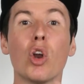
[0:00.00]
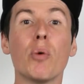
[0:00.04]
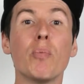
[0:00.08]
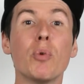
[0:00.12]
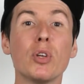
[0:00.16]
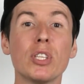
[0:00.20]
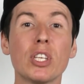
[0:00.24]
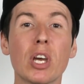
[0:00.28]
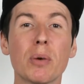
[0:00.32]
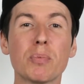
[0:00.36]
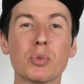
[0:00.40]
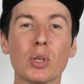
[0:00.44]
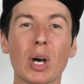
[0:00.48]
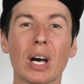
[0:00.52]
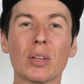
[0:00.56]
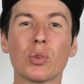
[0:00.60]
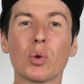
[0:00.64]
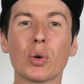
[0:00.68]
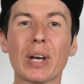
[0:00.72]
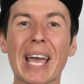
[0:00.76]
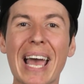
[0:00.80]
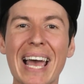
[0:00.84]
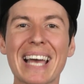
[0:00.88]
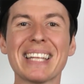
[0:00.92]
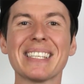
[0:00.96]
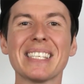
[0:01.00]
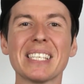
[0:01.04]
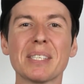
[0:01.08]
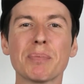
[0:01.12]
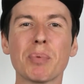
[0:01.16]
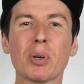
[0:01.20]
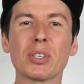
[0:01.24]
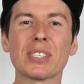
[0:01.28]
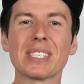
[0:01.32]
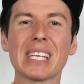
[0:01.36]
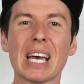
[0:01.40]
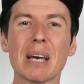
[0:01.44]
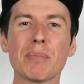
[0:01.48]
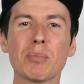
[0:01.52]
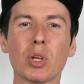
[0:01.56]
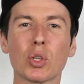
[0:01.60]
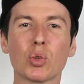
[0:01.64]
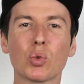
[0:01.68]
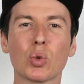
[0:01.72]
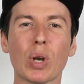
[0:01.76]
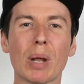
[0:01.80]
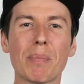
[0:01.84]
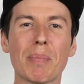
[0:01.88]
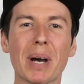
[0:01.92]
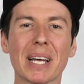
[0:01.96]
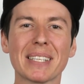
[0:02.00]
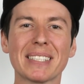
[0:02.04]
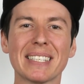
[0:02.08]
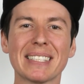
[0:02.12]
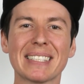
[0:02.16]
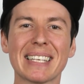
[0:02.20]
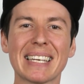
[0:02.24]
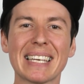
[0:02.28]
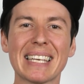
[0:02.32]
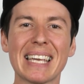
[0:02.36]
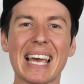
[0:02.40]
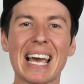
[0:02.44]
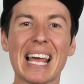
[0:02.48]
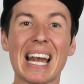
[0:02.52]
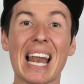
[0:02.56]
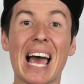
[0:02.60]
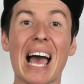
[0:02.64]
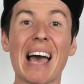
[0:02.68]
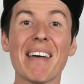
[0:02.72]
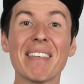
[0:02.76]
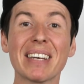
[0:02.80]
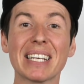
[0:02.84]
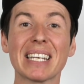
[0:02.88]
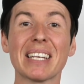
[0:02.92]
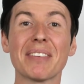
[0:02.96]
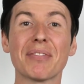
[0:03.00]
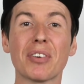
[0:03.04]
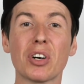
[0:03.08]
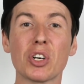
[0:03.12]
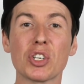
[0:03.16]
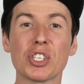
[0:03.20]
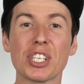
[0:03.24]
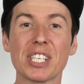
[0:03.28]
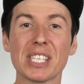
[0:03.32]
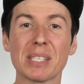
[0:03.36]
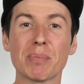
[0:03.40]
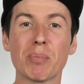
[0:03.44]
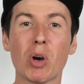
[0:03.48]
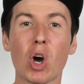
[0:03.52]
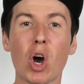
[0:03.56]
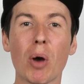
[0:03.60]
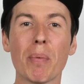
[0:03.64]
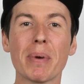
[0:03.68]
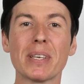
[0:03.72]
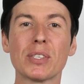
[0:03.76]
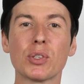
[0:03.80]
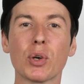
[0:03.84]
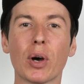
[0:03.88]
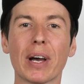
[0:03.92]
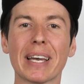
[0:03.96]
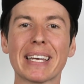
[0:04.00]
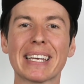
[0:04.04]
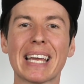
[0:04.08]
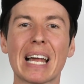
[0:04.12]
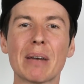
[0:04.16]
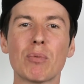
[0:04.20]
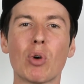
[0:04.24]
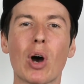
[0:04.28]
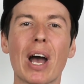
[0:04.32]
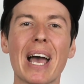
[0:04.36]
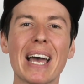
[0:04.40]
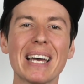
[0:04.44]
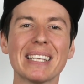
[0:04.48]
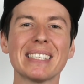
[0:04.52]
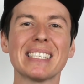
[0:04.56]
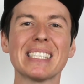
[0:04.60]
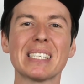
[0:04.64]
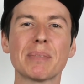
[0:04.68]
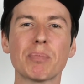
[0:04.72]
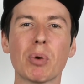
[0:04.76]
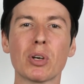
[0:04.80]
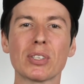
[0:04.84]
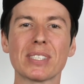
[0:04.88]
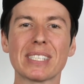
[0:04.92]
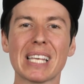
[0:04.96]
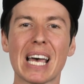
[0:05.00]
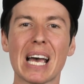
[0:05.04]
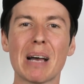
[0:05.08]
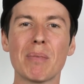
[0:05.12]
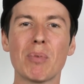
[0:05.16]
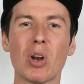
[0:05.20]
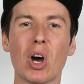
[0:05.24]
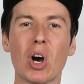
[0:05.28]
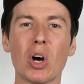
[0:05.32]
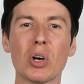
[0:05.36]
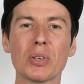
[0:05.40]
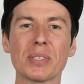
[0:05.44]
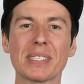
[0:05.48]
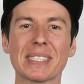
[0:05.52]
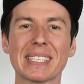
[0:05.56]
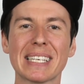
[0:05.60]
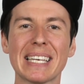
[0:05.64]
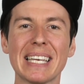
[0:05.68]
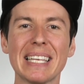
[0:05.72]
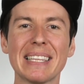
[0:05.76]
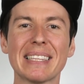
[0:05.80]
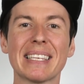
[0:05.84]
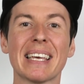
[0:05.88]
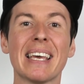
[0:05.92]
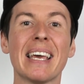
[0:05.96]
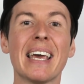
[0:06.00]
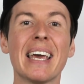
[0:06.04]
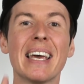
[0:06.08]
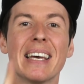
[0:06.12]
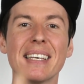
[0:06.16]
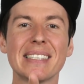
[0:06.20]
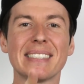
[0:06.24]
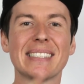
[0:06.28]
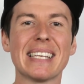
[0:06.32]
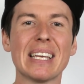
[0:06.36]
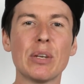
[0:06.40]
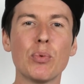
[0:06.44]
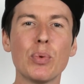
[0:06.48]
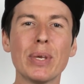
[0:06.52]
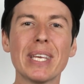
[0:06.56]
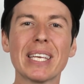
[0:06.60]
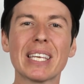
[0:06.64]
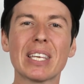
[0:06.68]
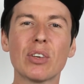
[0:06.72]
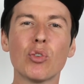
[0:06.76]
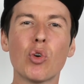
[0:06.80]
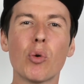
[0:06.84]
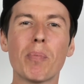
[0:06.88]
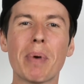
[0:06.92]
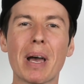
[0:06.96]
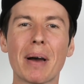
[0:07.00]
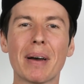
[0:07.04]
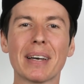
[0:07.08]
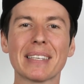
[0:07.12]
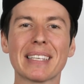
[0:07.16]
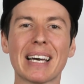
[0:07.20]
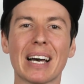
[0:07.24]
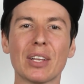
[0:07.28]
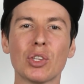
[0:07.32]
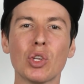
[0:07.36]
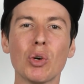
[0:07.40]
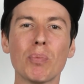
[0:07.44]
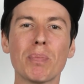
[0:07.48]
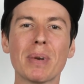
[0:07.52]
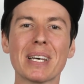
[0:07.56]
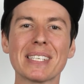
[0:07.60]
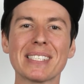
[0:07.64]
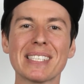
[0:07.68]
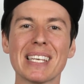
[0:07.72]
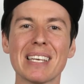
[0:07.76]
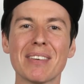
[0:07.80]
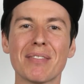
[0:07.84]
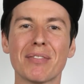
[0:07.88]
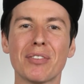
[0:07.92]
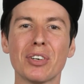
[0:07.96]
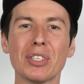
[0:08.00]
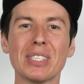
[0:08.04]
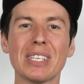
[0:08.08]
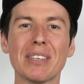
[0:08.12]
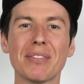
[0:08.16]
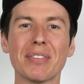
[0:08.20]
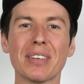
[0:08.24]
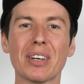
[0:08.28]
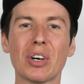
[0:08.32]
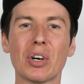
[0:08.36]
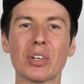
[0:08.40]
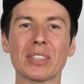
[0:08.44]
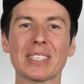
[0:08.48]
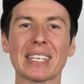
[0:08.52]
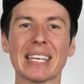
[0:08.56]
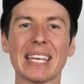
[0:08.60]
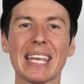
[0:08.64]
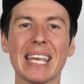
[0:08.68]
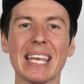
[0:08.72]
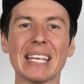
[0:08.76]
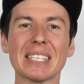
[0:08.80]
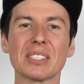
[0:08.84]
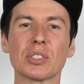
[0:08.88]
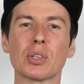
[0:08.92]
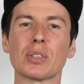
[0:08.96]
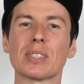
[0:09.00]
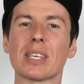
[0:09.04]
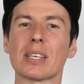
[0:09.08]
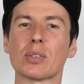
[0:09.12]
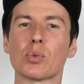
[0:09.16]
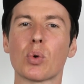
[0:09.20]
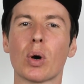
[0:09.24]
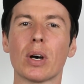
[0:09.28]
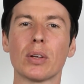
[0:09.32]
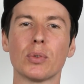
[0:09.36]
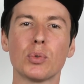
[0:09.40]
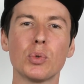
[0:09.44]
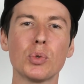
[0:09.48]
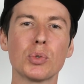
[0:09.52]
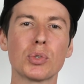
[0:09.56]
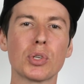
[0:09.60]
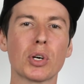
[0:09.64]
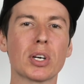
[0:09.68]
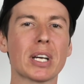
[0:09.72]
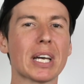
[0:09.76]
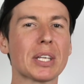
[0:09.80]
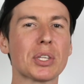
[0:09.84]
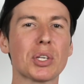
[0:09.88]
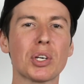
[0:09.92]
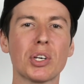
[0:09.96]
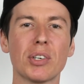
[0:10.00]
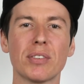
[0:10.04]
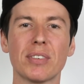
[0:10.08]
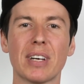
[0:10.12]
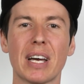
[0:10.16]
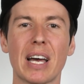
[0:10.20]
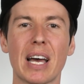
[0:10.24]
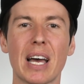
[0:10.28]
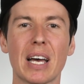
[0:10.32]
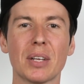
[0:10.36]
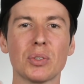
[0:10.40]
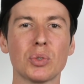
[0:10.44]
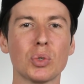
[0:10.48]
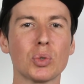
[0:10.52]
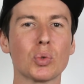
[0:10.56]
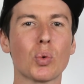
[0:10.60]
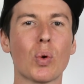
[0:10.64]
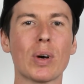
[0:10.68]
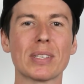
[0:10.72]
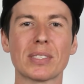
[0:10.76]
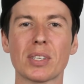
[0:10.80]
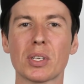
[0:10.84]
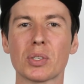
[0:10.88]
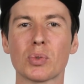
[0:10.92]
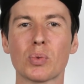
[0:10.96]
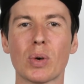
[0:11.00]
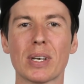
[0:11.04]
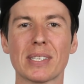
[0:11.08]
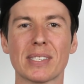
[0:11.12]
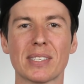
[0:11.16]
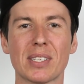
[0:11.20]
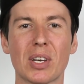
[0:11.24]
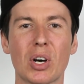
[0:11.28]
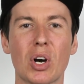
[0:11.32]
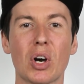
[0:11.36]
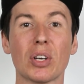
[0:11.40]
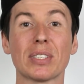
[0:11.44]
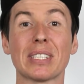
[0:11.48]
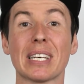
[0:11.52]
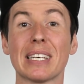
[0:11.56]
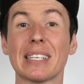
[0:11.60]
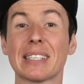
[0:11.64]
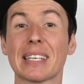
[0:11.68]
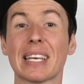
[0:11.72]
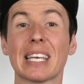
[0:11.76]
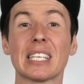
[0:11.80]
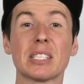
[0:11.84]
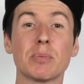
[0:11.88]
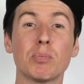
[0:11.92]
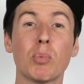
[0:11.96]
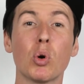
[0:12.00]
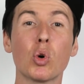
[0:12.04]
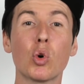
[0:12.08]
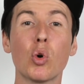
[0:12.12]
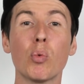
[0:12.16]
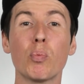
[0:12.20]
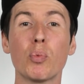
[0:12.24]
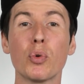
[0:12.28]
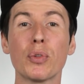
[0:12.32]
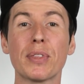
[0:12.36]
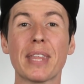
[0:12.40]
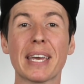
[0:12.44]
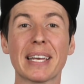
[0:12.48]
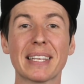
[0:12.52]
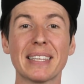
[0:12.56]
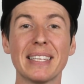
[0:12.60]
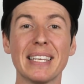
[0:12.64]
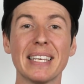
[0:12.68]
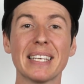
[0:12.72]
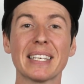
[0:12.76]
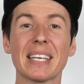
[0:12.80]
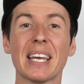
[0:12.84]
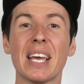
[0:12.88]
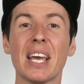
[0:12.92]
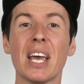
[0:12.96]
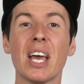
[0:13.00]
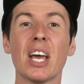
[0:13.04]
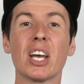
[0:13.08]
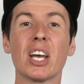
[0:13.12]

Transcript: Le bunny-up sera donc indispensable dans toute la partie trial avec les franchissements, mais il sera également indispensable en street. C'est lui qui vous permettra de placer vos différents tricks, que ce soit du 180, du 360, à des tricks beaucoup plus techniques